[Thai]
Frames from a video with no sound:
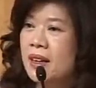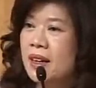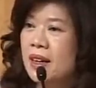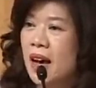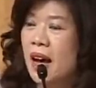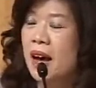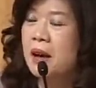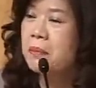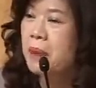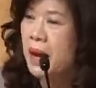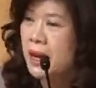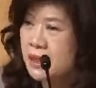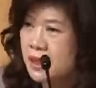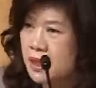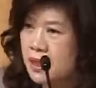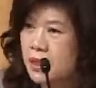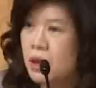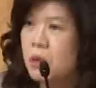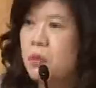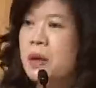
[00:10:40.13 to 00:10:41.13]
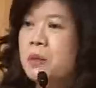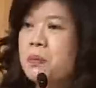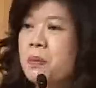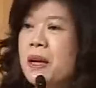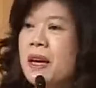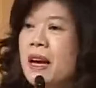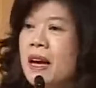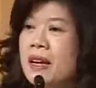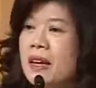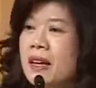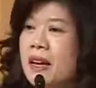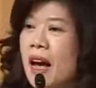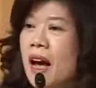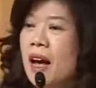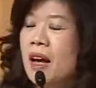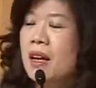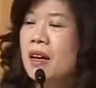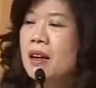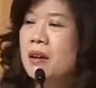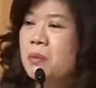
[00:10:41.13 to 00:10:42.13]
นะคะมาจิ้นก็ไม่เปลี่ยนนะคะ
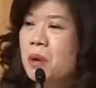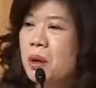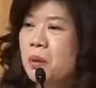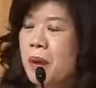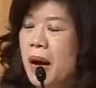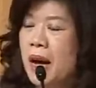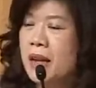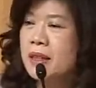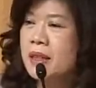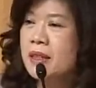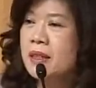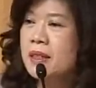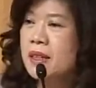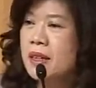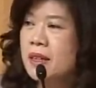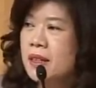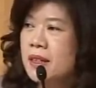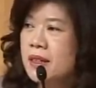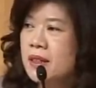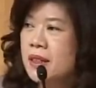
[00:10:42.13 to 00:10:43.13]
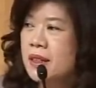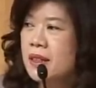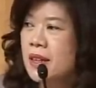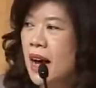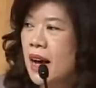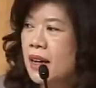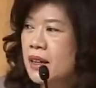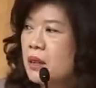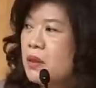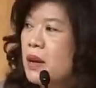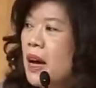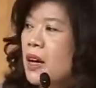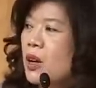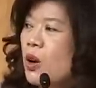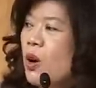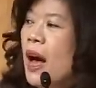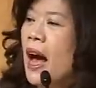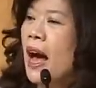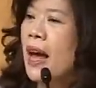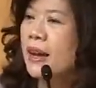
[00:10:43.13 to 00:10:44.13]
เพราะมาจิ้นเคย1สัญญาเท่าไหร่
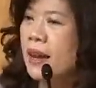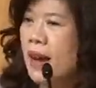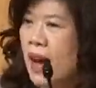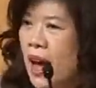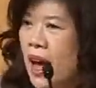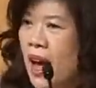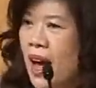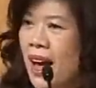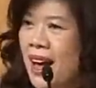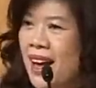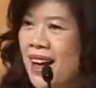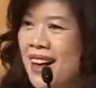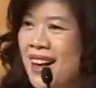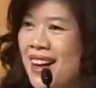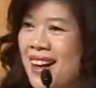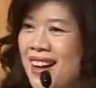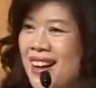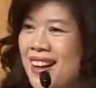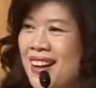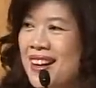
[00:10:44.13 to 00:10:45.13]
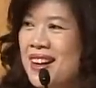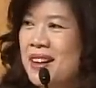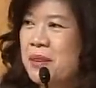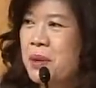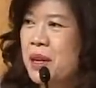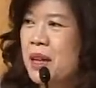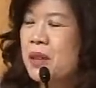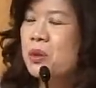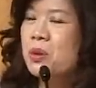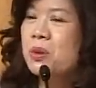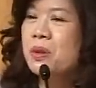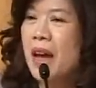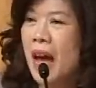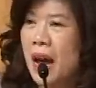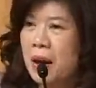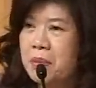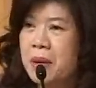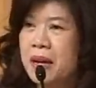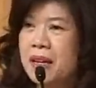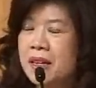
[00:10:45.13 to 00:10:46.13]
ก็หาร5เพราะฉะนั้นทุกอ
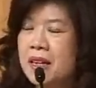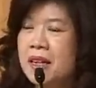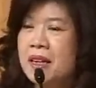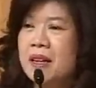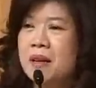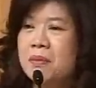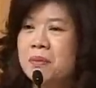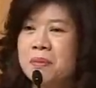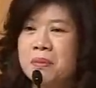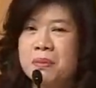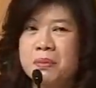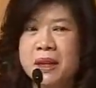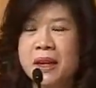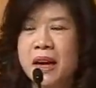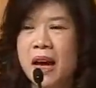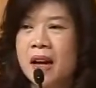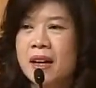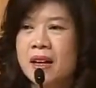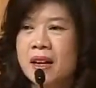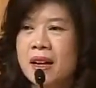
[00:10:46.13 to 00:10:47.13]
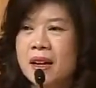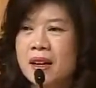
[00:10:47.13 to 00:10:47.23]
ย่างเหมือนเดิมนะคะ